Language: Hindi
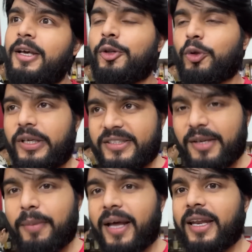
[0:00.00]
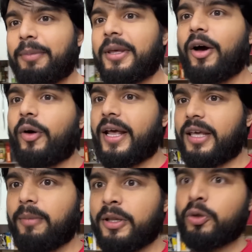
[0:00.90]
तो इसी बहाने अब क्या हो रहा है कि
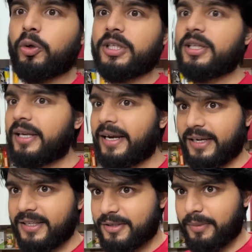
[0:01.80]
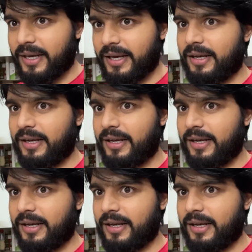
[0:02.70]
मैं दो तीन दिन एटलीस्ट मैं